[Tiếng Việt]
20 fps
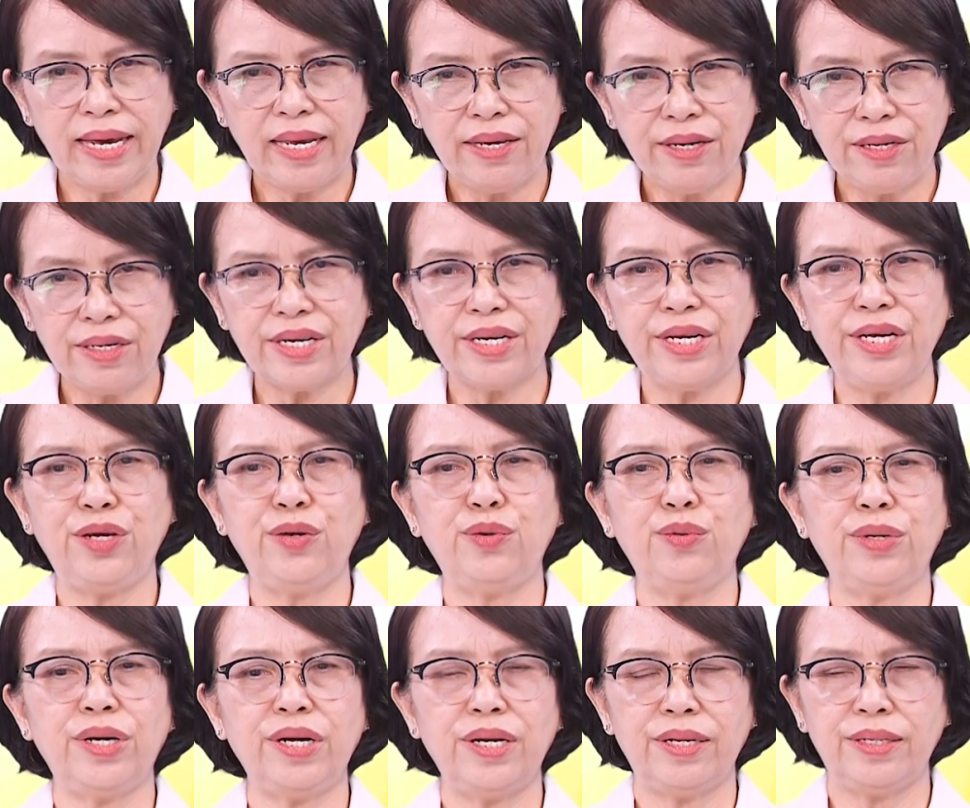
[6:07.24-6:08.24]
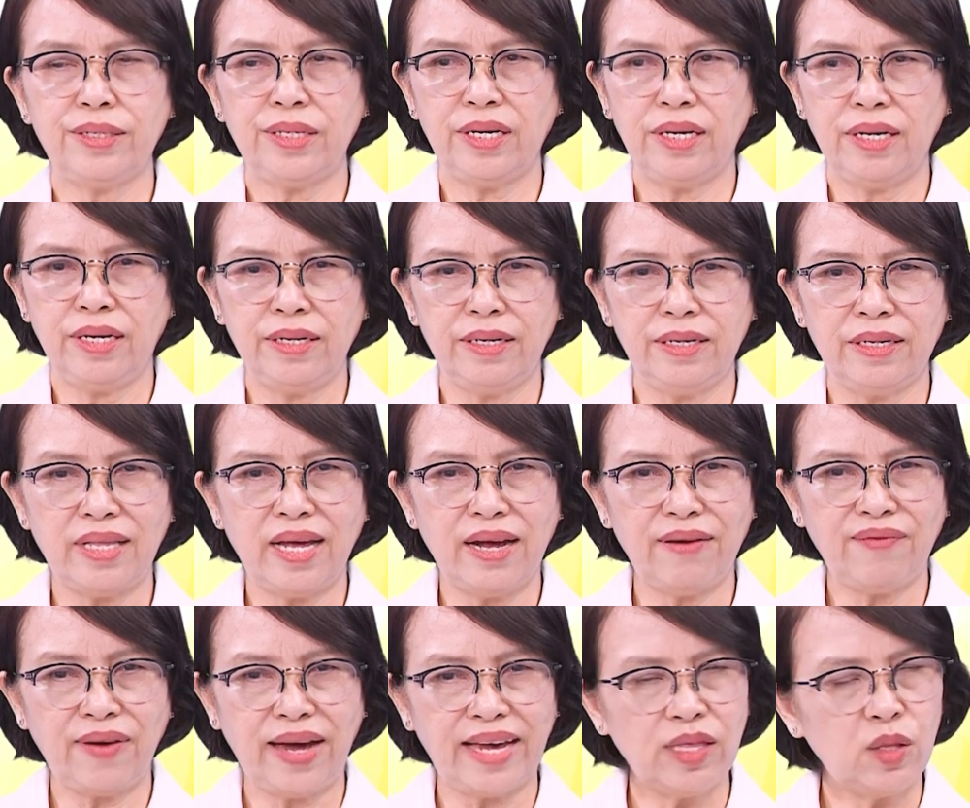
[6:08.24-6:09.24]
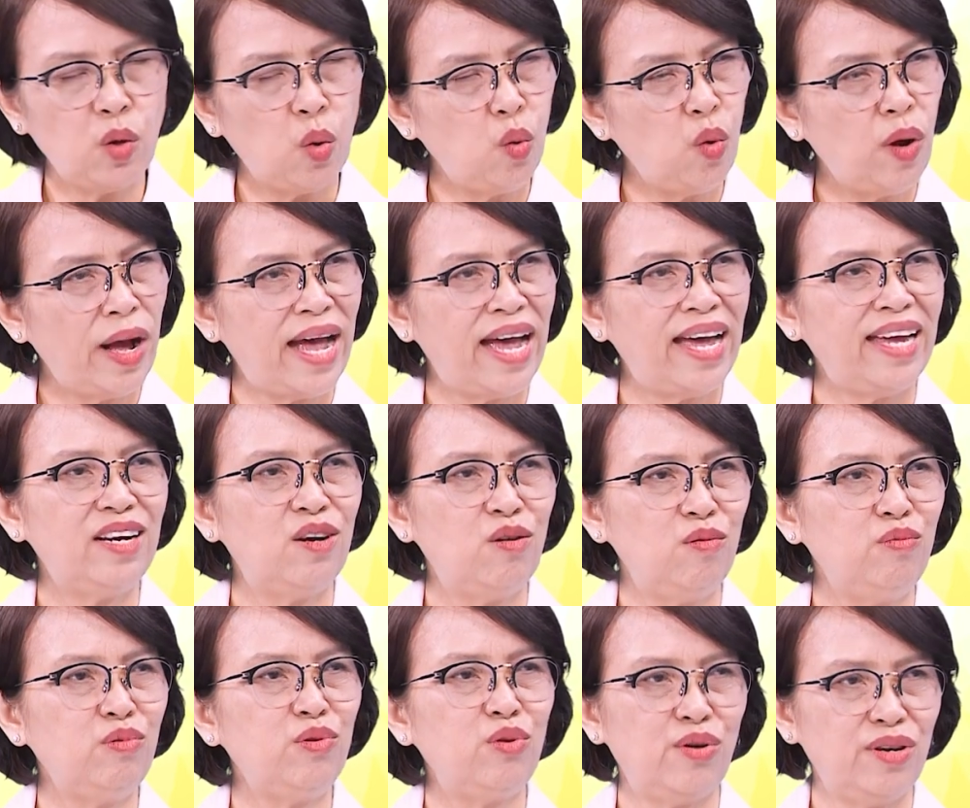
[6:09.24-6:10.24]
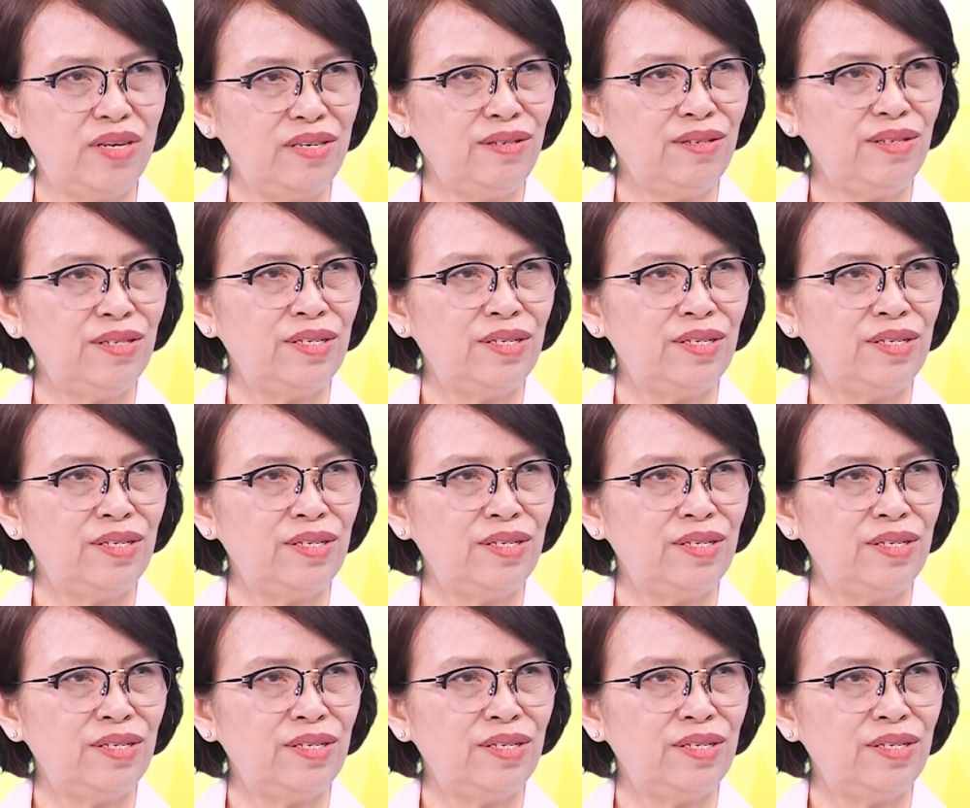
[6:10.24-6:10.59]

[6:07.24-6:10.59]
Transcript: Cái dược liệu đó thì người ta phải thu hái đúng chuẩn,